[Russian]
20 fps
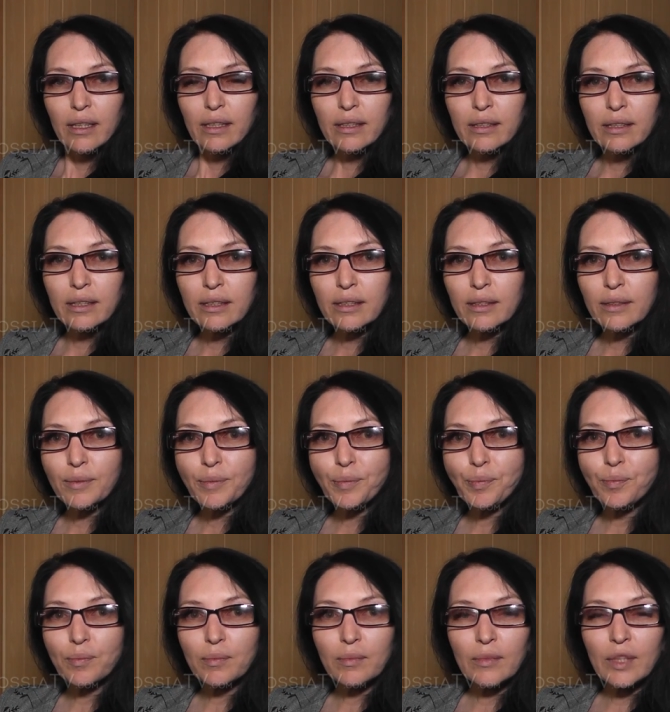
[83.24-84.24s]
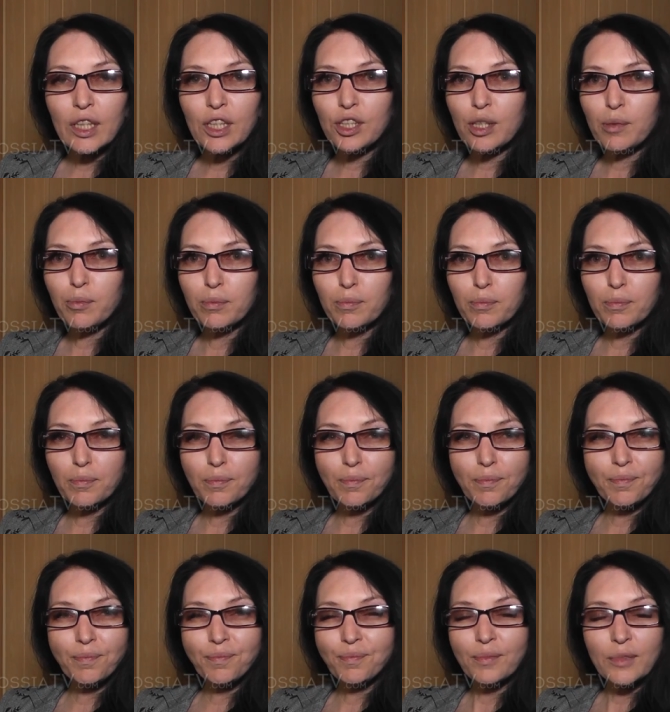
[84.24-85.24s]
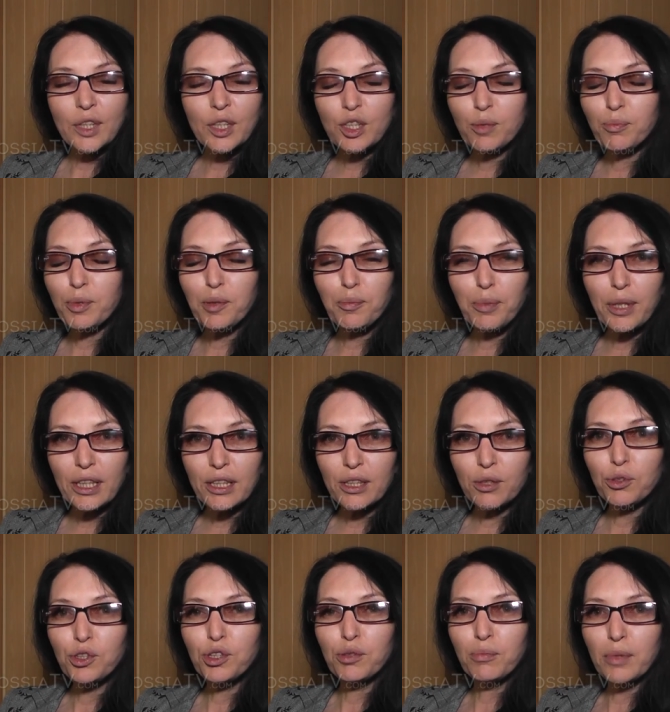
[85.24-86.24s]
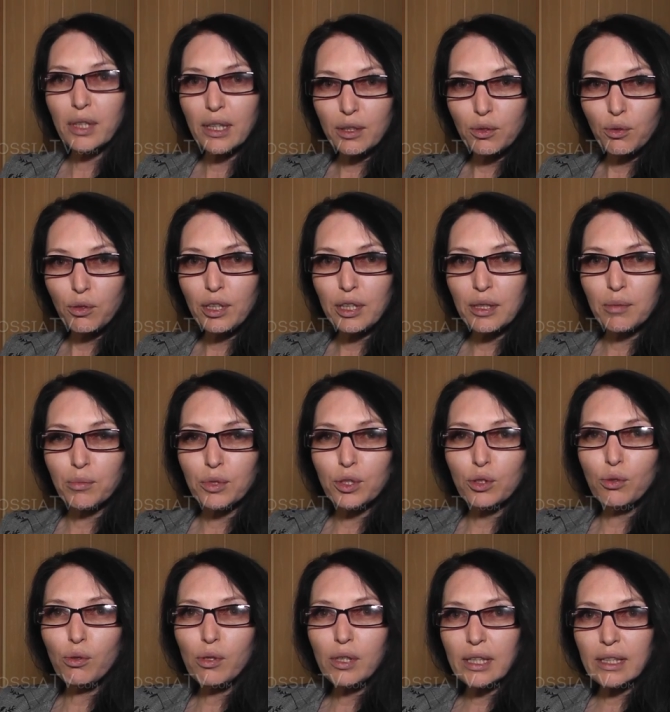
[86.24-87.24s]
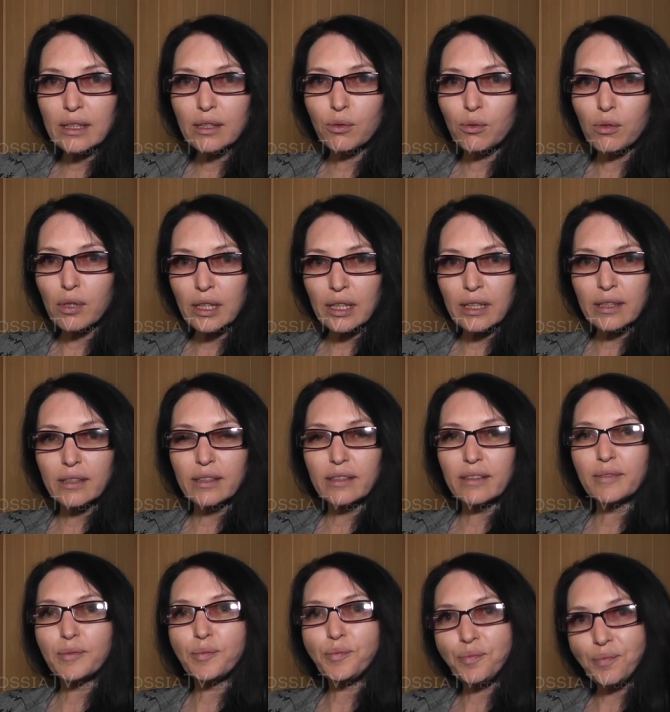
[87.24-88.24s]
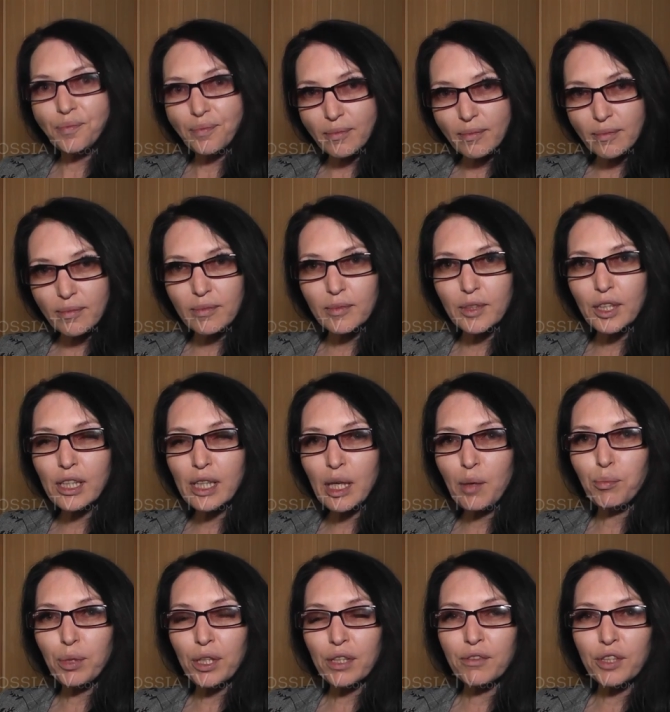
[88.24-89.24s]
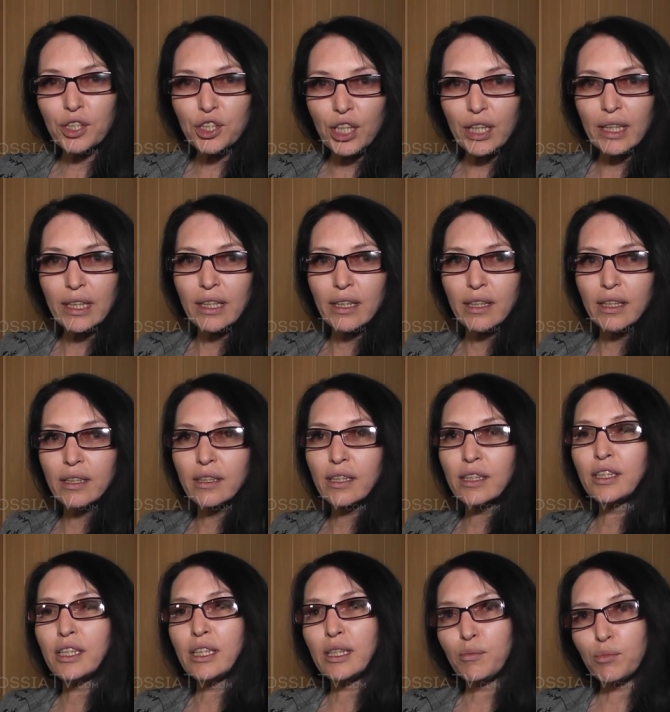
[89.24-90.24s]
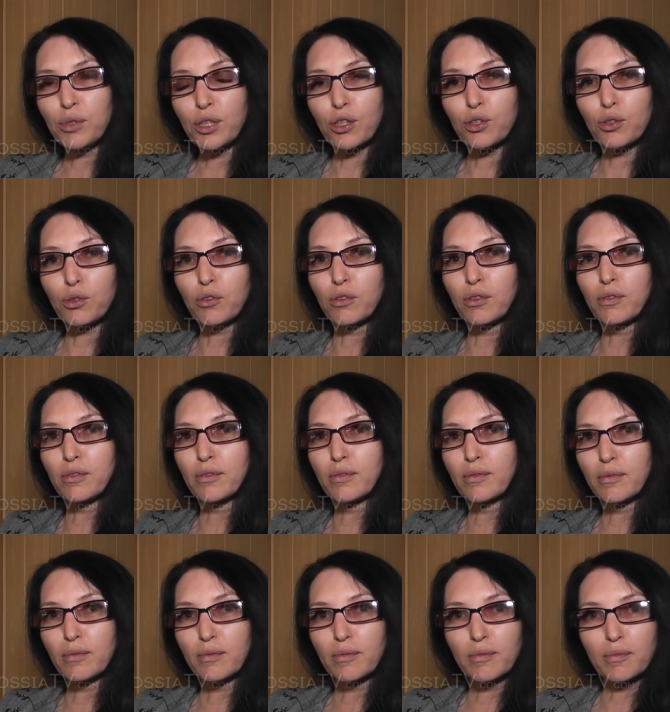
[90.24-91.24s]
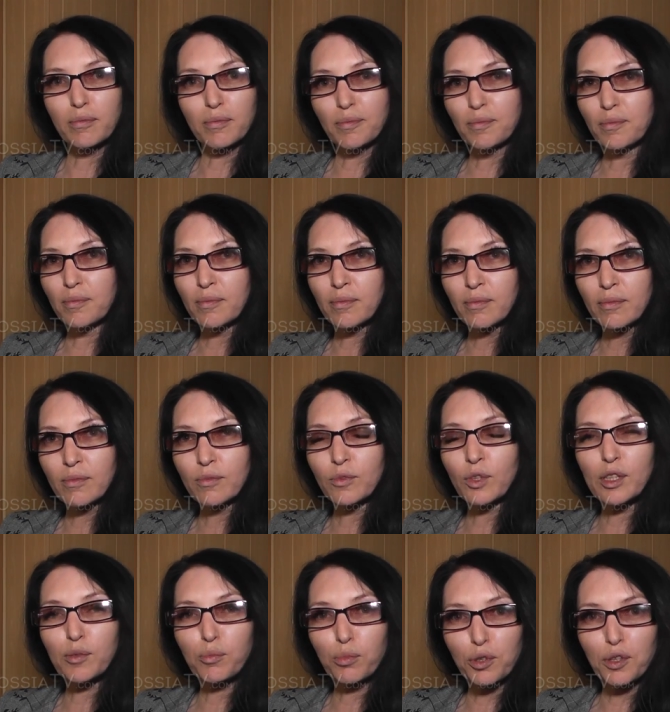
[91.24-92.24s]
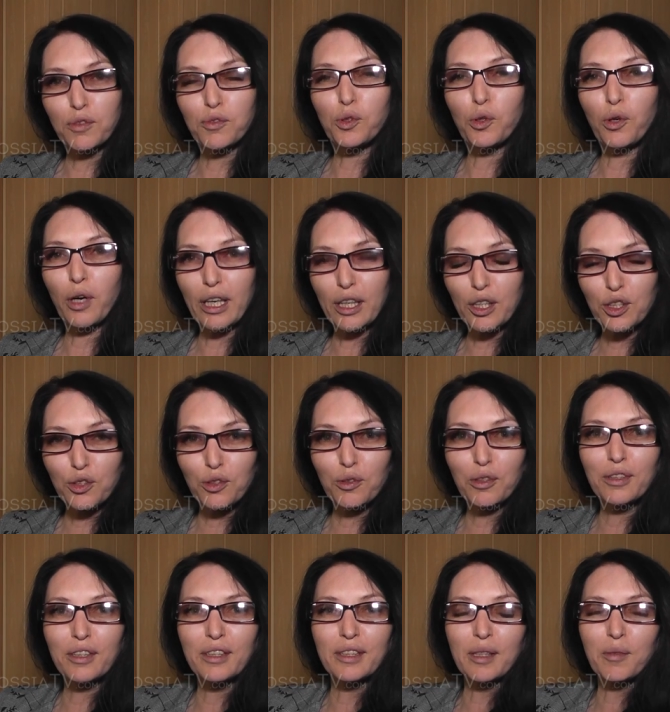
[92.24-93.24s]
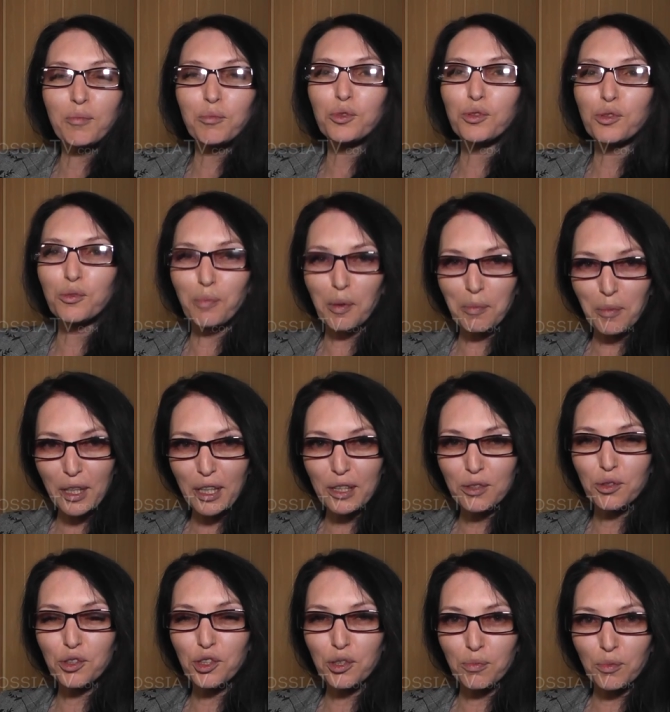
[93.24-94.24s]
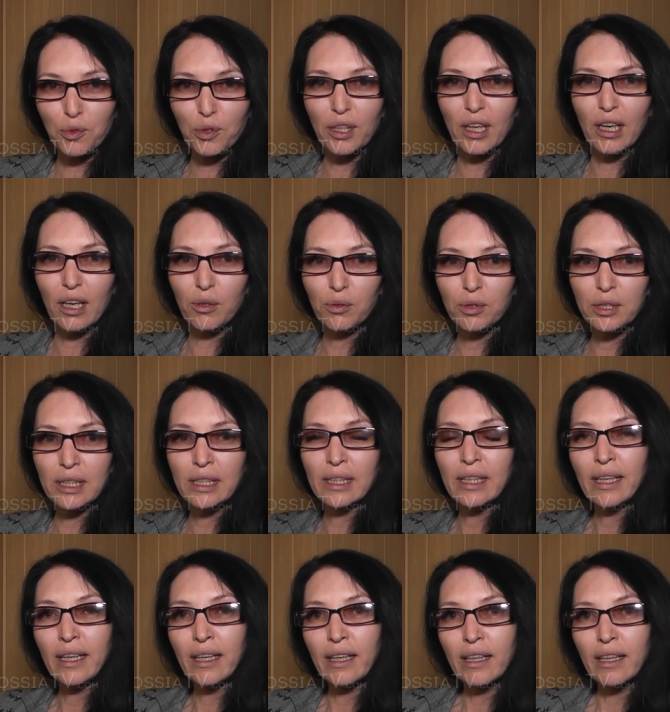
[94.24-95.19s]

А, наше, наше предприятие очень молодое, и мы только-только делаем первые шаги и надеемся, что у нас будет все хорошо, нам будут помогать очень многие люди.